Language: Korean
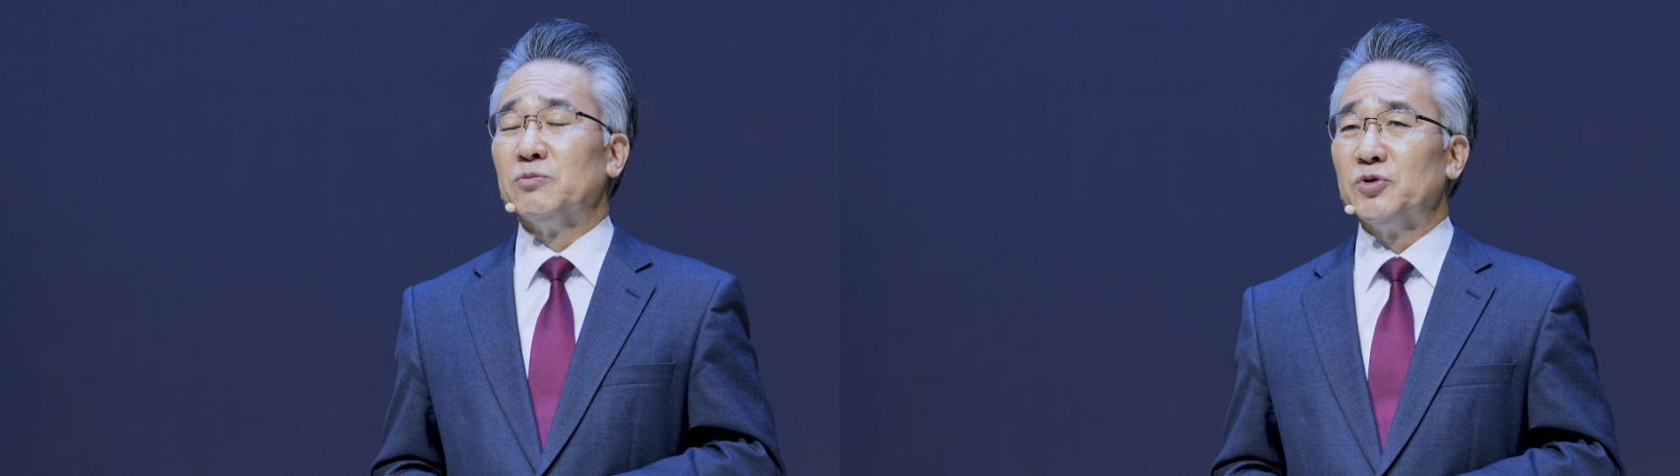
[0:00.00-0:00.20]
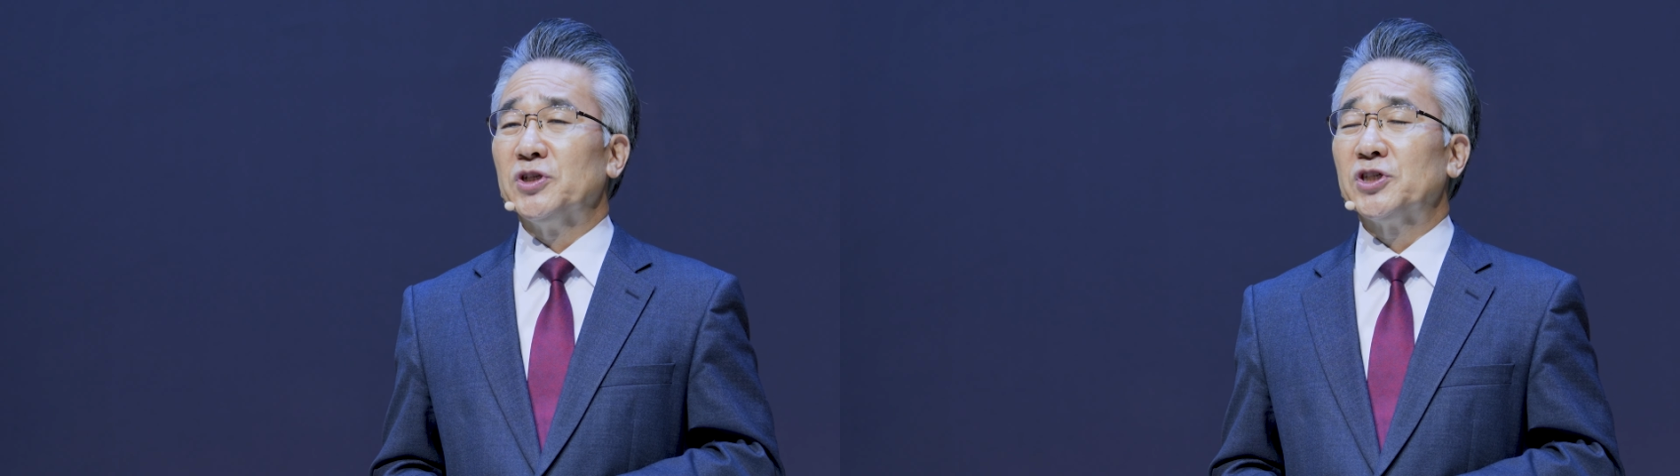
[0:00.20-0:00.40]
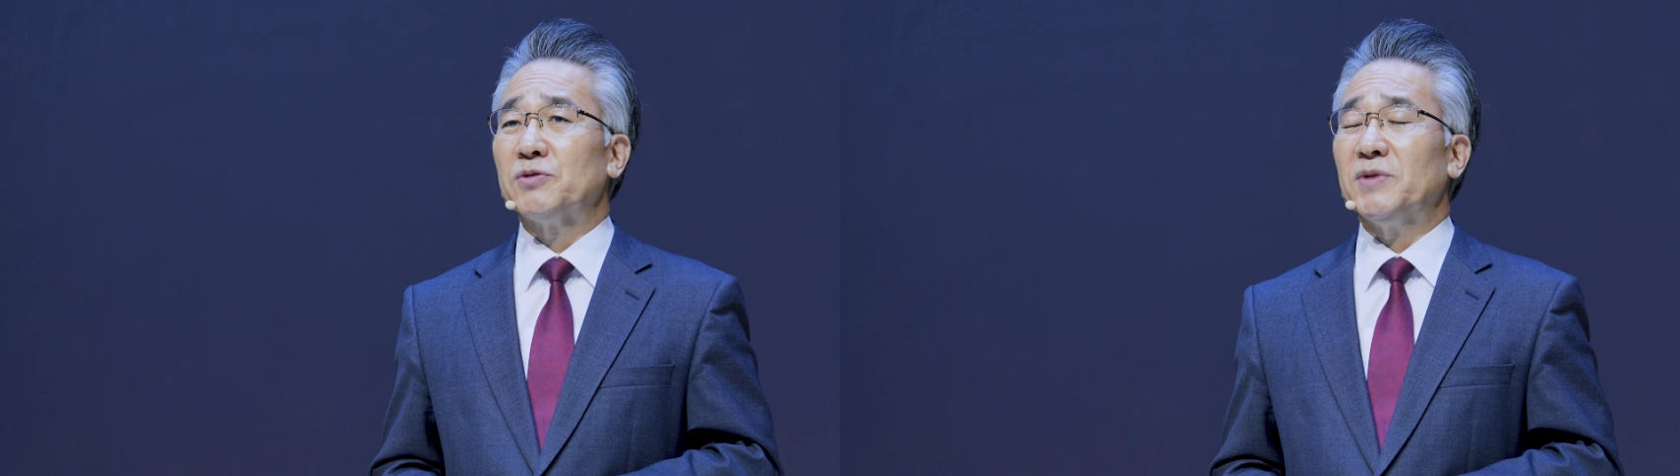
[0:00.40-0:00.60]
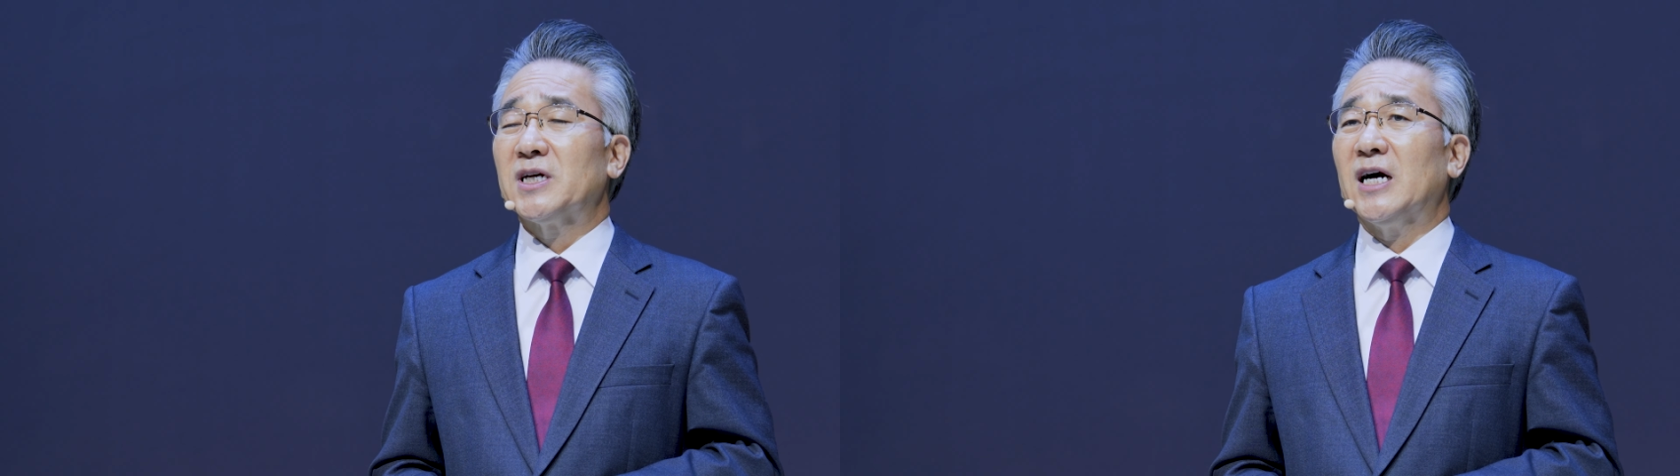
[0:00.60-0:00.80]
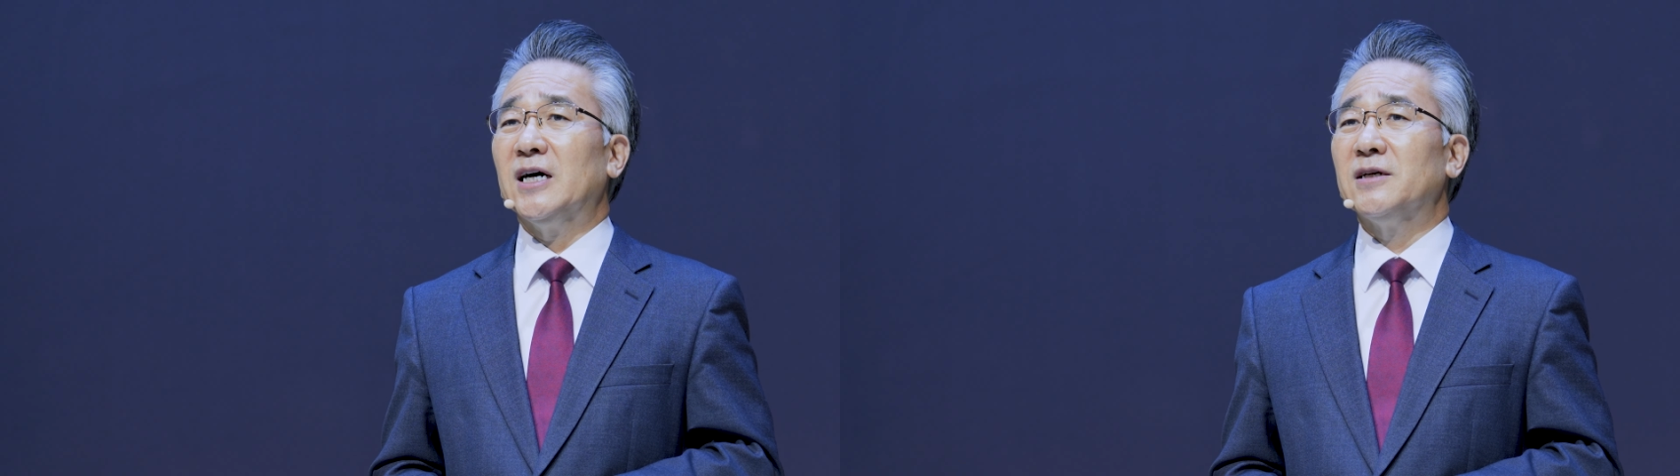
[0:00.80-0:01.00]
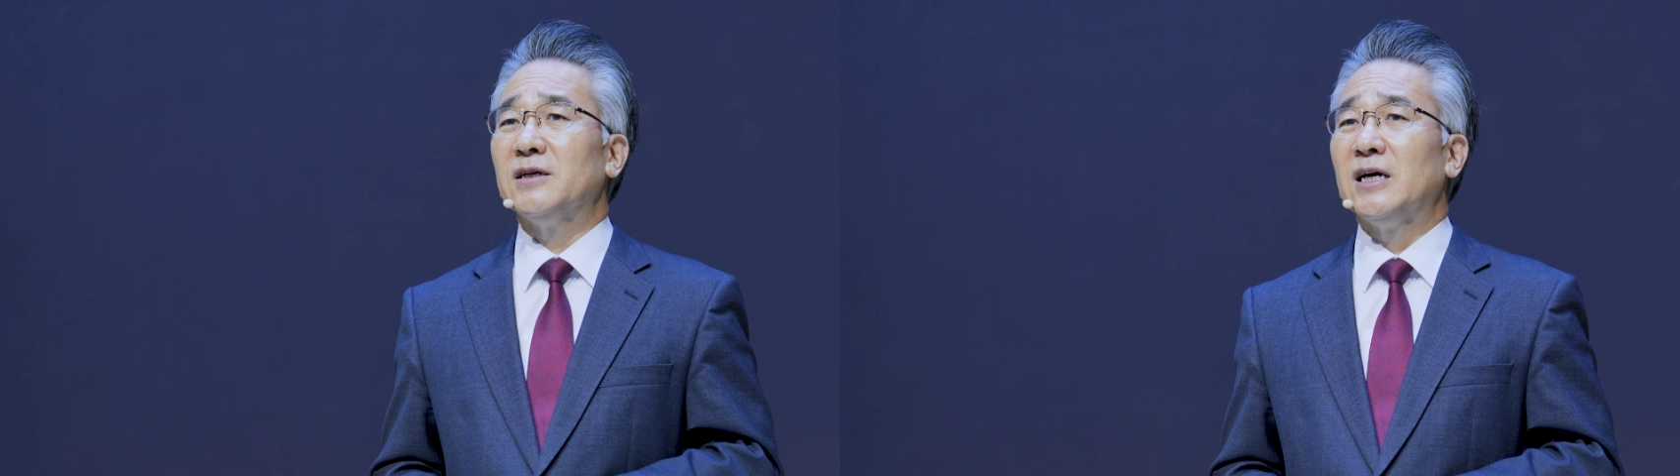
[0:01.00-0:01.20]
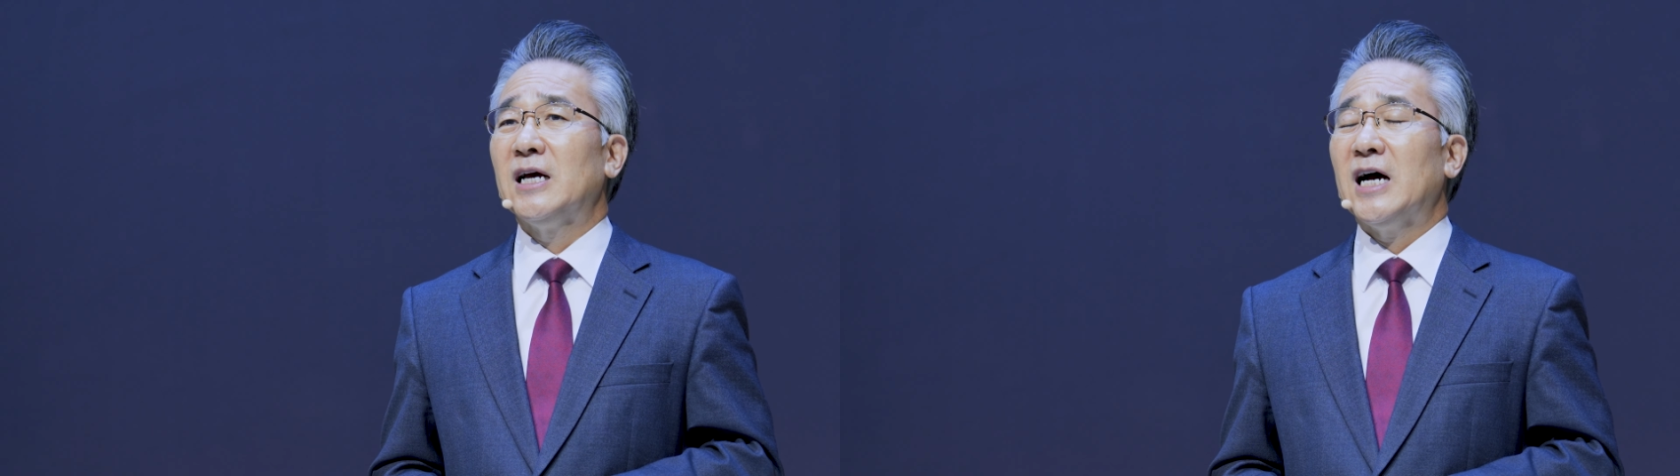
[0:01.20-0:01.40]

있는 분이 있습니까?